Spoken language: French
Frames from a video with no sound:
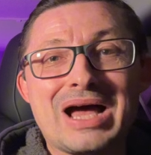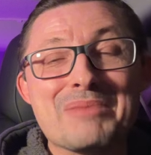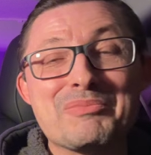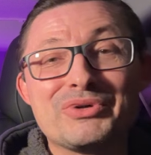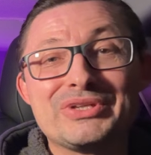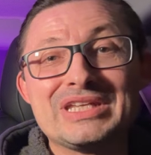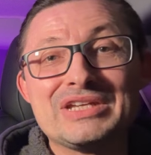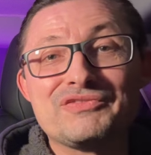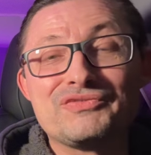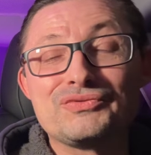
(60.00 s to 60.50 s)

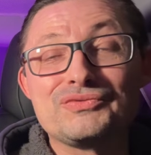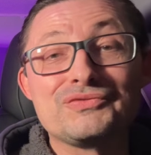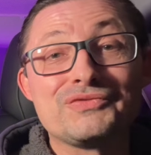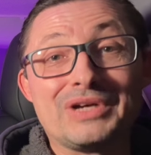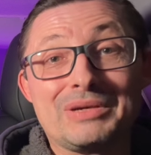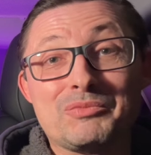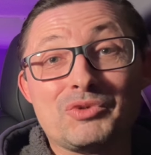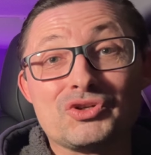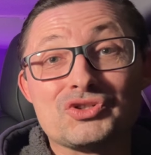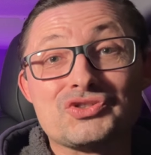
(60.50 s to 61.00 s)
abonnez-vous,
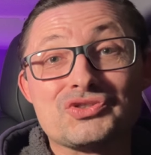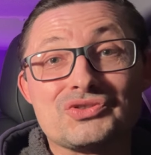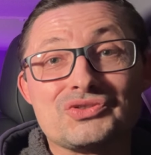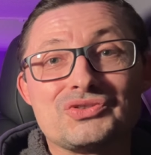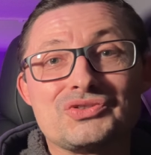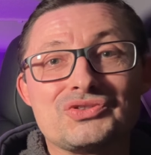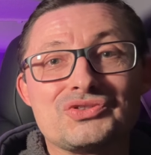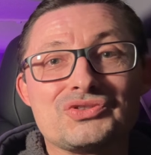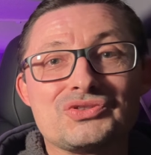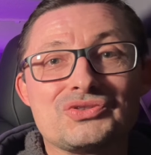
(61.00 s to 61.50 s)
vraiment,
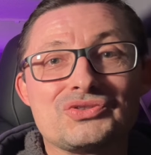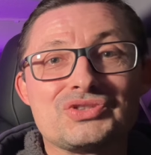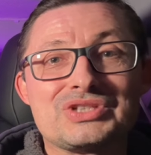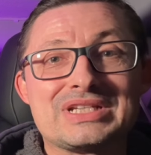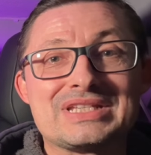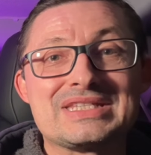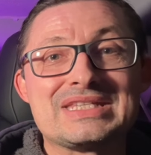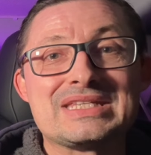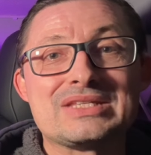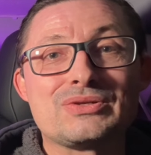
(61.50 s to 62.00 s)

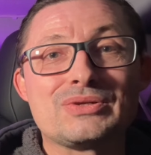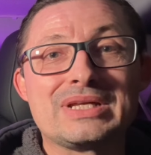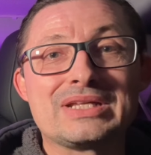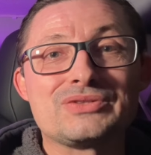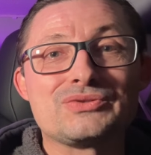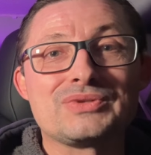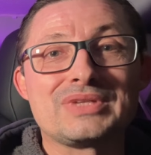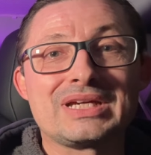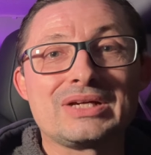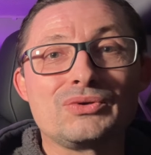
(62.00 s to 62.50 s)
j'insiste
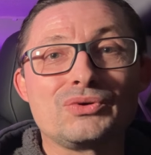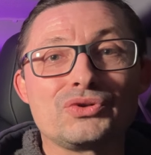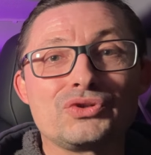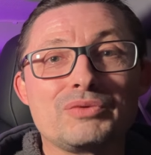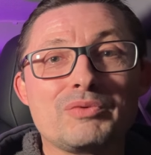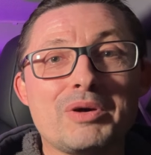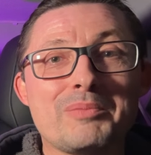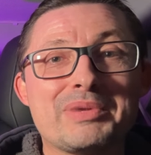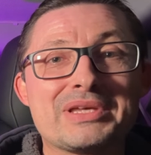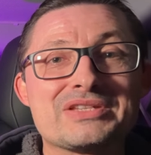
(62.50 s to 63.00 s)
là-dessus très
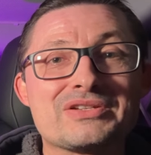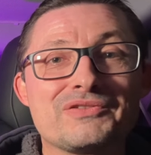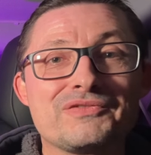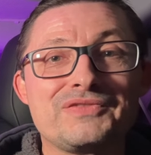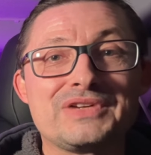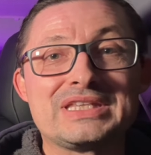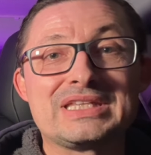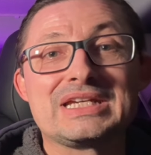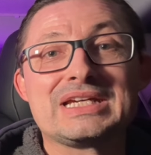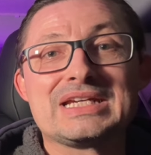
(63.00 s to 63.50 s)
lourdement parce qu'en
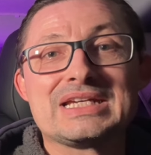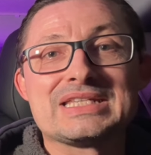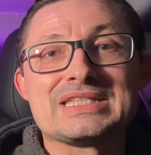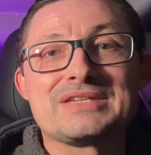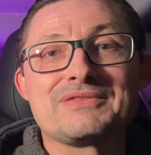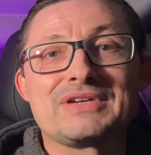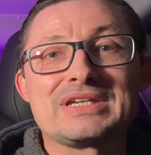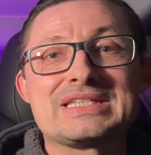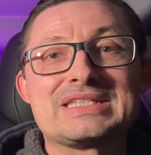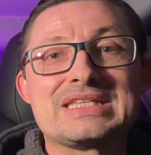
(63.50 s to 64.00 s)
fait,
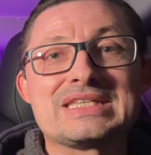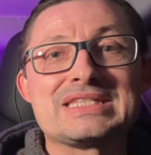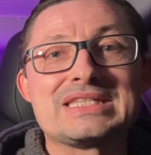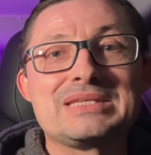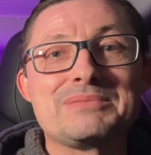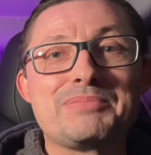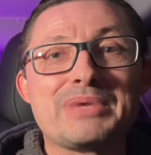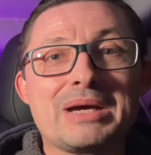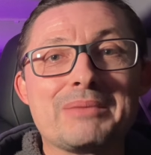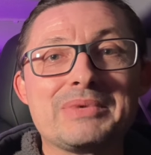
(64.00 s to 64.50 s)
c'est vrai que c'est ce
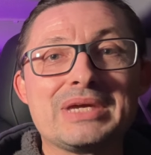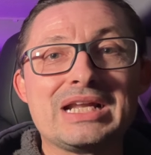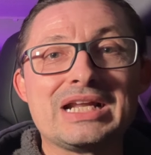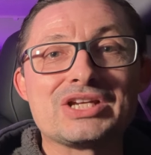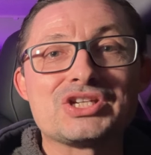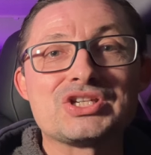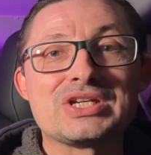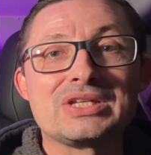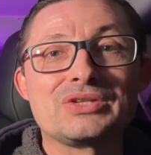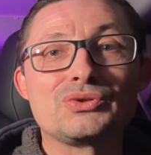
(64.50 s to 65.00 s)
qui permet à
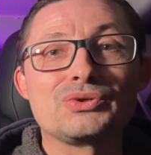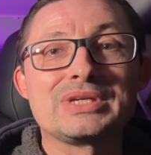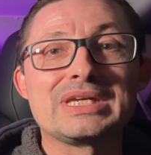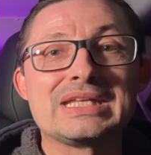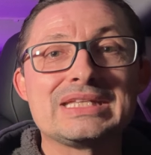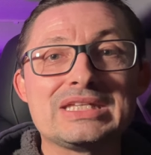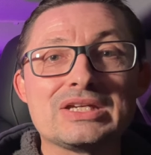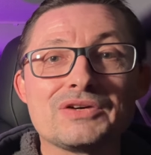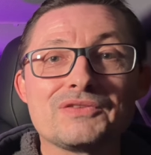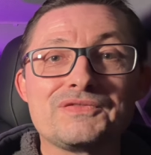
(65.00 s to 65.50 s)
la chaîne de
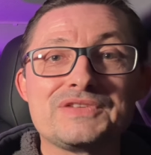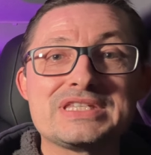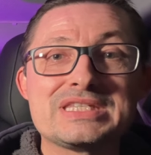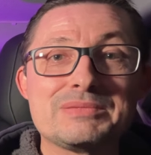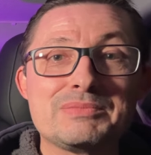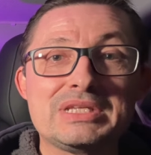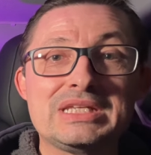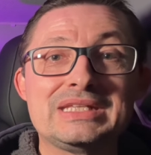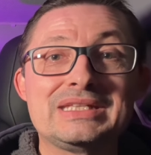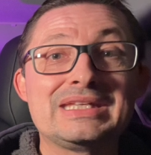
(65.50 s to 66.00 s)
gagner en
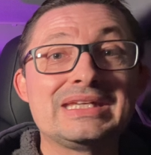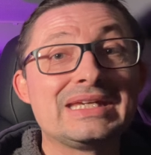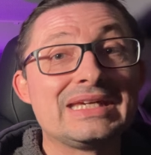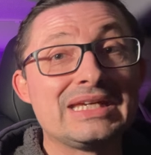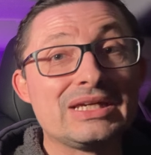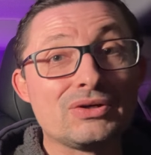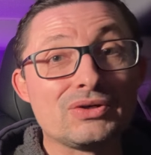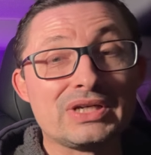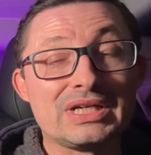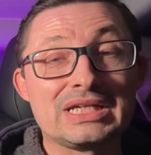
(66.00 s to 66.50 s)
visibilité
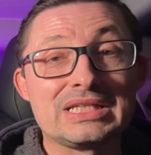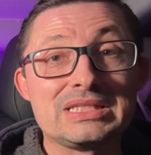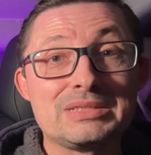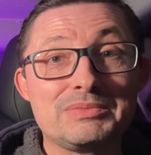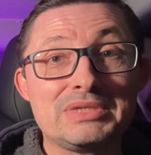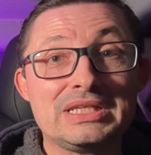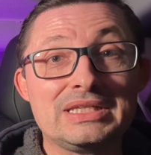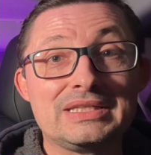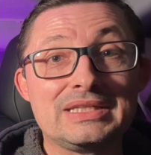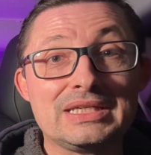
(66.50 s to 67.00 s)
et en
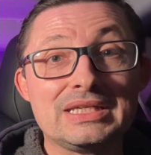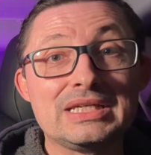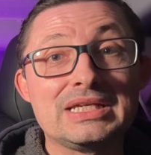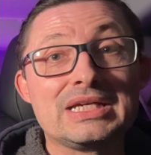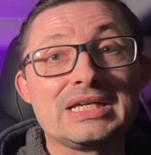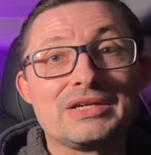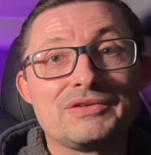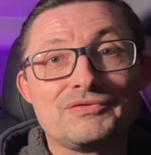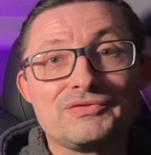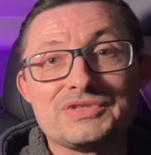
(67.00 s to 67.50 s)
crédibilité.
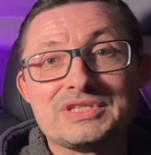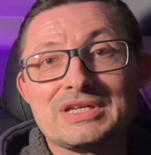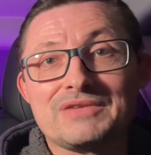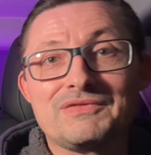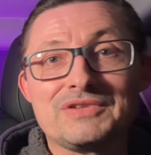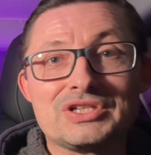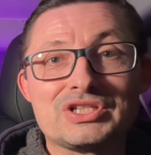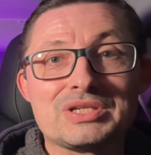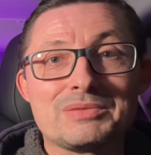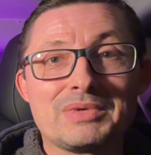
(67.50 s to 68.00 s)
Vous
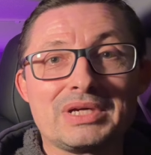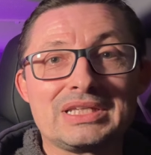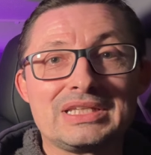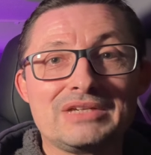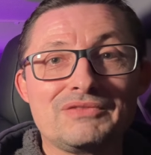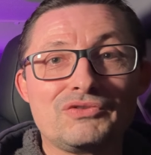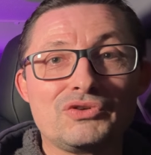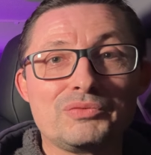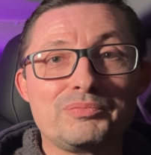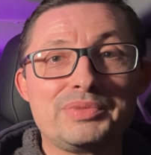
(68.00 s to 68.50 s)
savez que j'aimerais
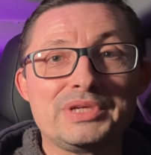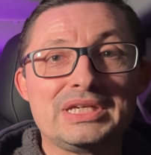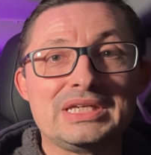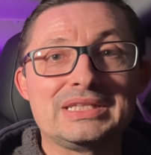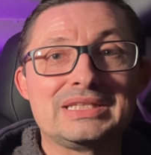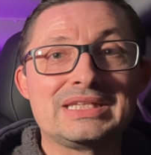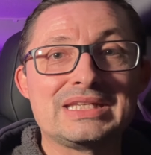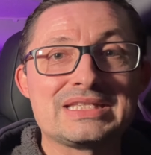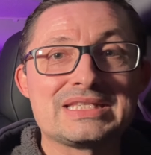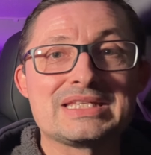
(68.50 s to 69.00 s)
développer
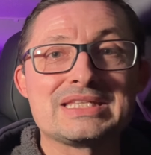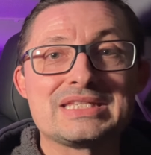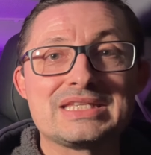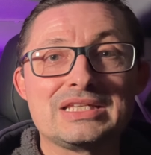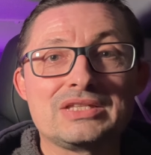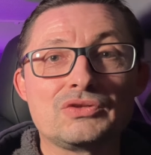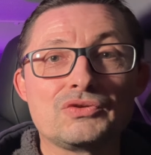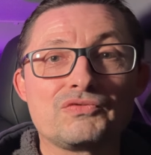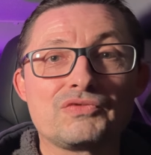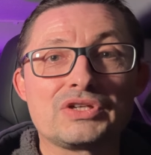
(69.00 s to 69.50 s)
des
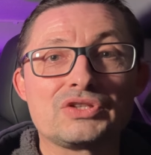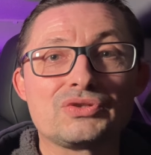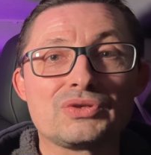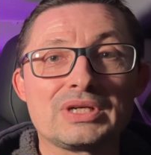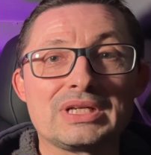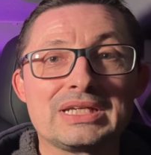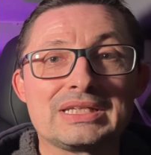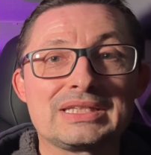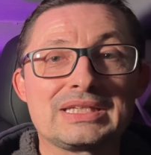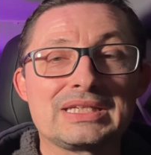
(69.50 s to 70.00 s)
essais de
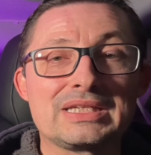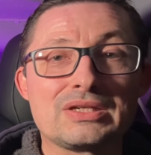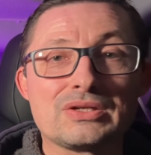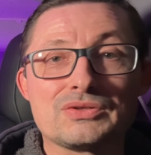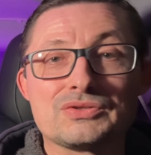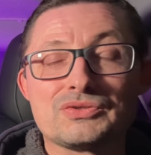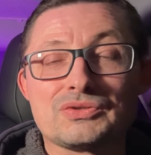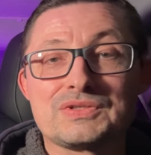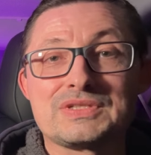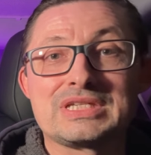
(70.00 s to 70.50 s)
voitures électriques
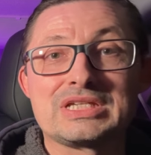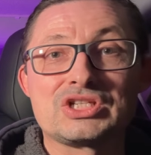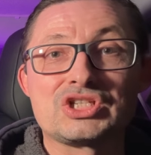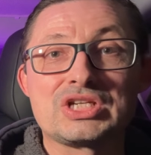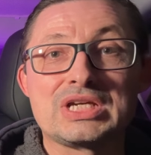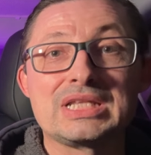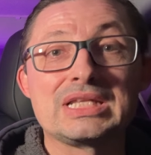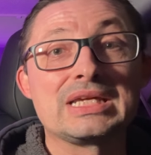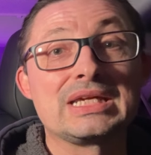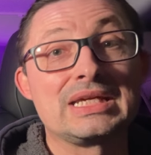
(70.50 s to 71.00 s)
euh, sur cette
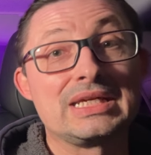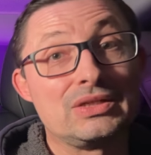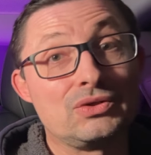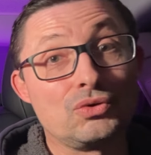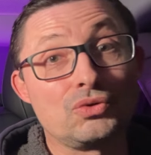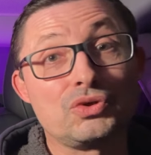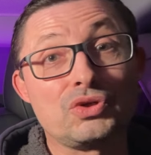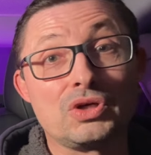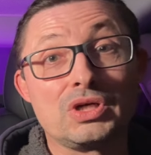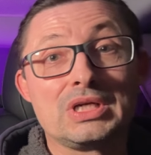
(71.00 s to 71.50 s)
chaîne et
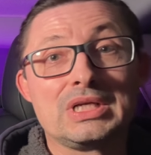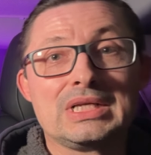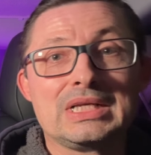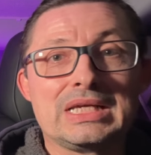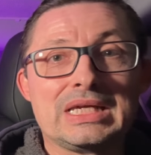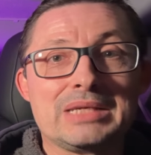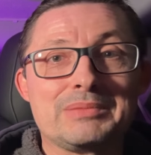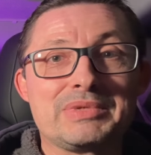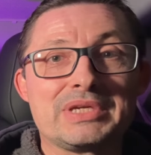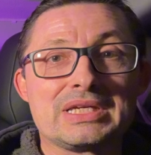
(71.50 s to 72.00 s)
donc,
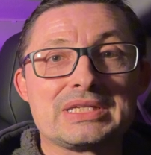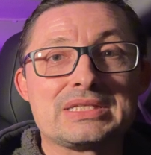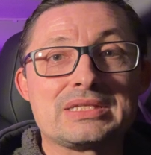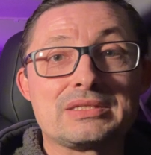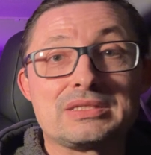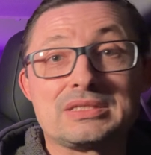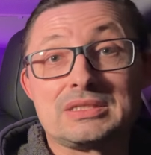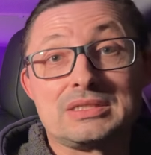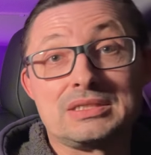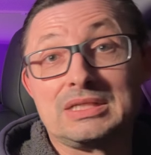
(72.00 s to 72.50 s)
eh bien,
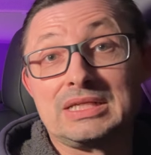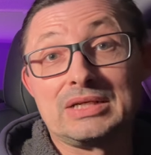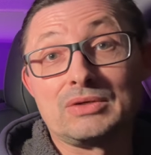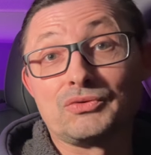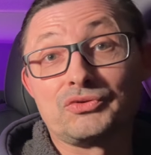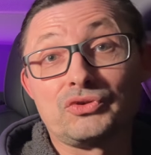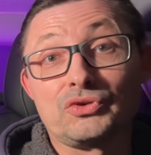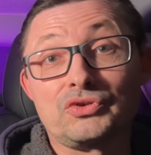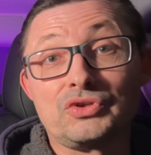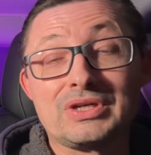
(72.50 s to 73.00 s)
les
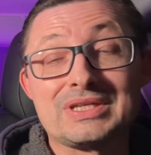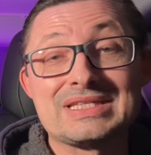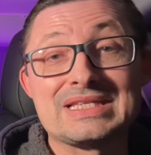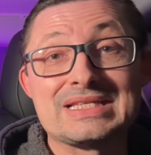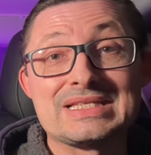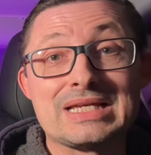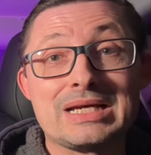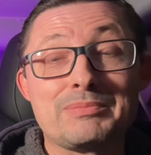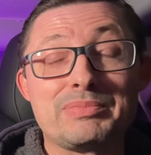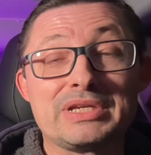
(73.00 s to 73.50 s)
constructeurs, c'est
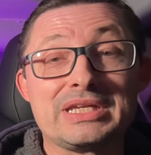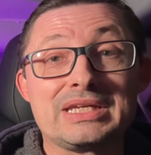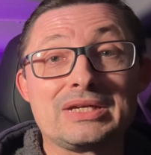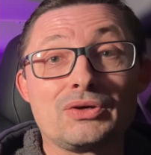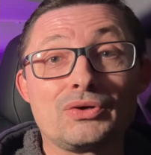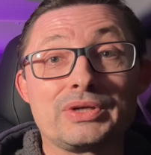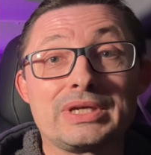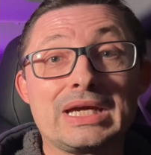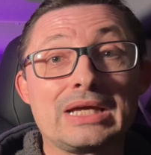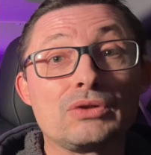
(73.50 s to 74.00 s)
simple, ils
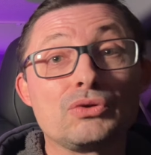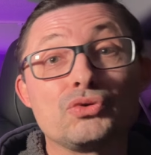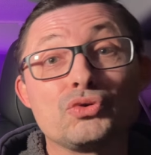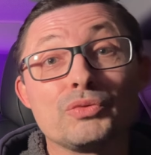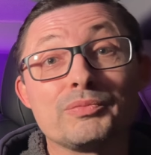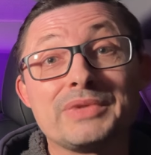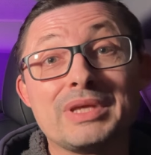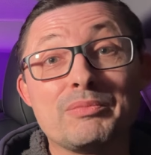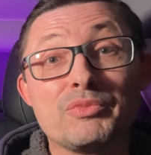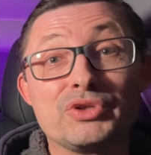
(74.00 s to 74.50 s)
regardent le
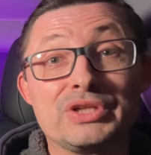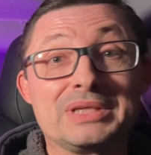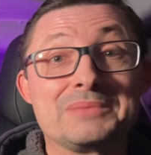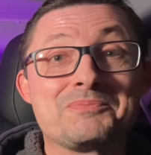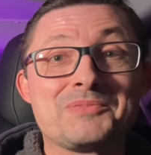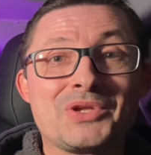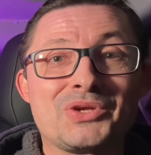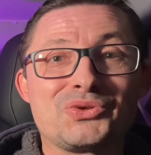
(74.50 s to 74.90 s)
nombre d'abonnés.